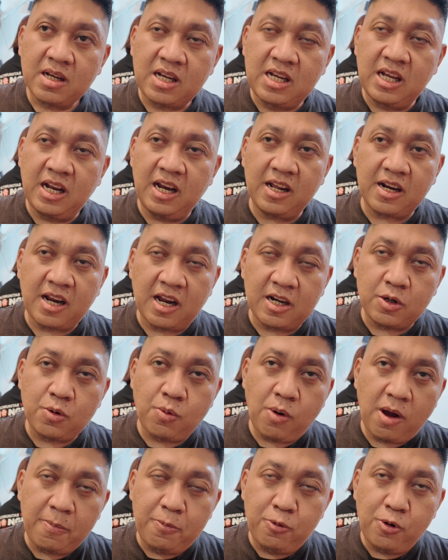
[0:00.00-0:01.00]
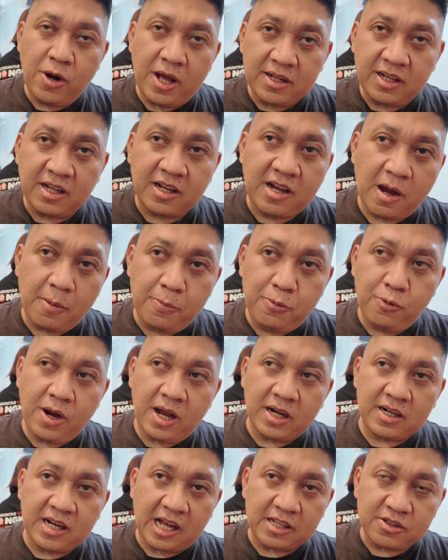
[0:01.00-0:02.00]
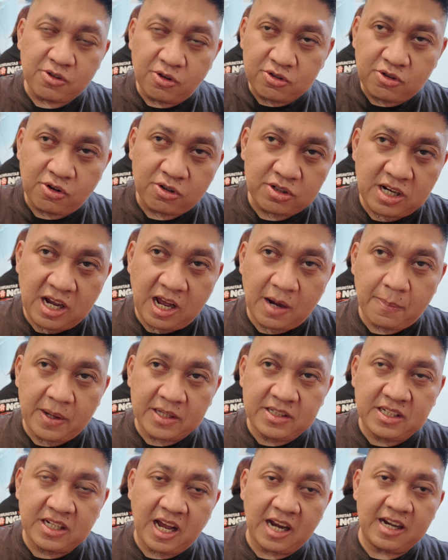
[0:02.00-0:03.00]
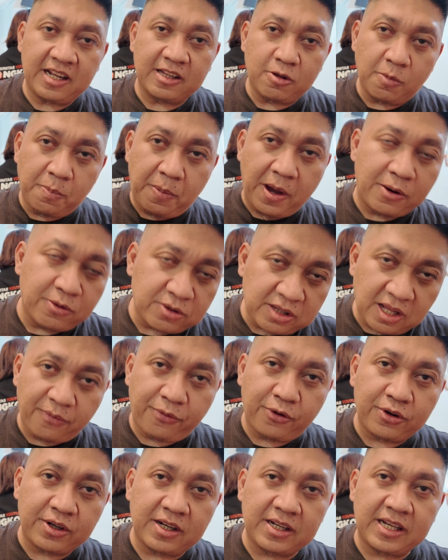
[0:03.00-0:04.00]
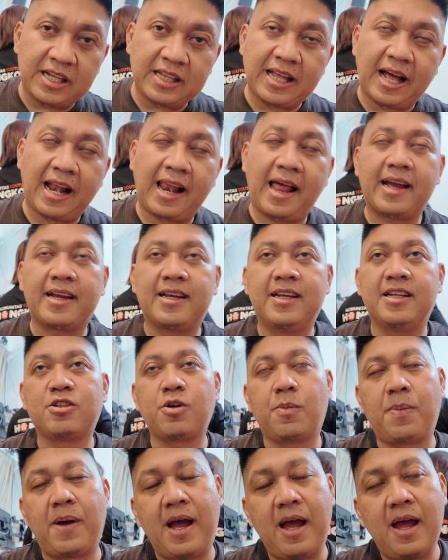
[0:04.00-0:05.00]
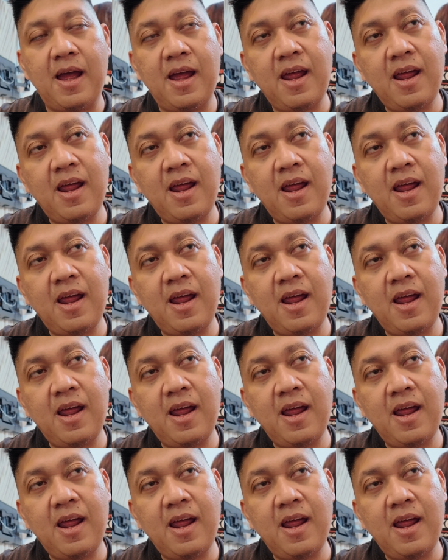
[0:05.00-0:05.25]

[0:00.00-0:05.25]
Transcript: giliran dua bulan tiga bulan nggak cocok dengan majikan itu baru telepon ke kita lagi coba